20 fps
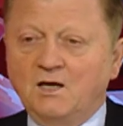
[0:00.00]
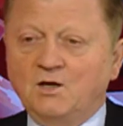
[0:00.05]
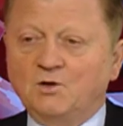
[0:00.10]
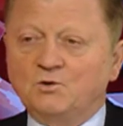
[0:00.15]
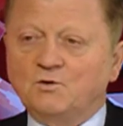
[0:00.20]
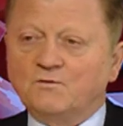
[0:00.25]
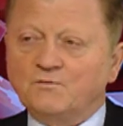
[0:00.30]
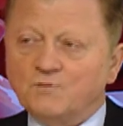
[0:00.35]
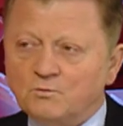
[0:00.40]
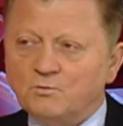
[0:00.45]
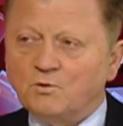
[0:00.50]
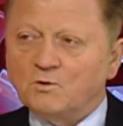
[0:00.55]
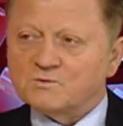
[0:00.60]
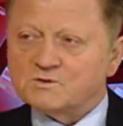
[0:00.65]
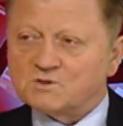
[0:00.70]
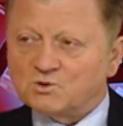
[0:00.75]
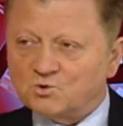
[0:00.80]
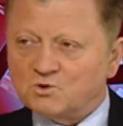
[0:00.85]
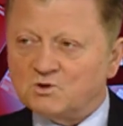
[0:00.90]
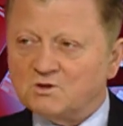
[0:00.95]
Но в любом
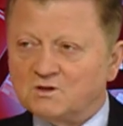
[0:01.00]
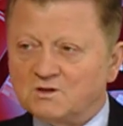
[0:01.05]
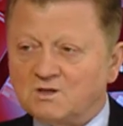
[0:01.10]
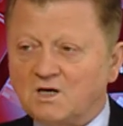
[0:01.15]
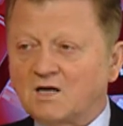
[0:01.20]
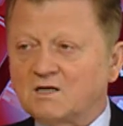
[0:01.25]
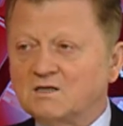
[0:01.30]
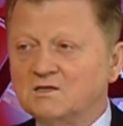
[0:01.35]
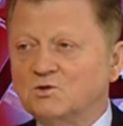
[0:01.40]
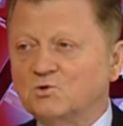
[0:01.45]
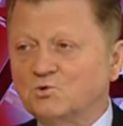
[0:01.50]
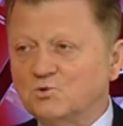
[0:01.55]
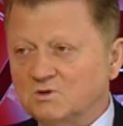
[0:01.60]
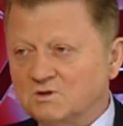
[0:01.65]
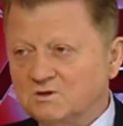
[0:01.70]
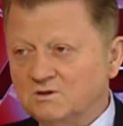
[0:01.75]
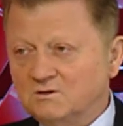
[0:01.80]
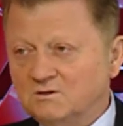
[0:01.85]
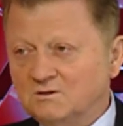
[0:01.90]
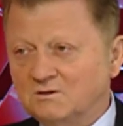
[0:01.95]
случае, как ни
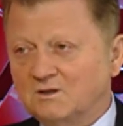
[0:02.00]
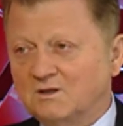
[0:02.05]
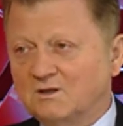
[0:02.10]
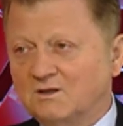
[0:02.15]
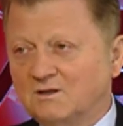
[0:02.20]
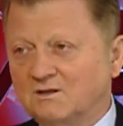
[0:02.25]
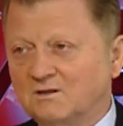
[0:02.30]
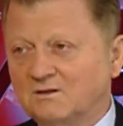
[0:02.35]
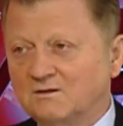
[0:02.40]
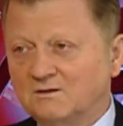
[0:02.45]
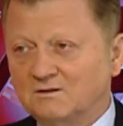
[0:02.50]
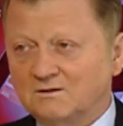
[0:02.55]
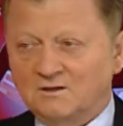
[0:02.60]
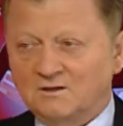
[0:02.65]
крути, а,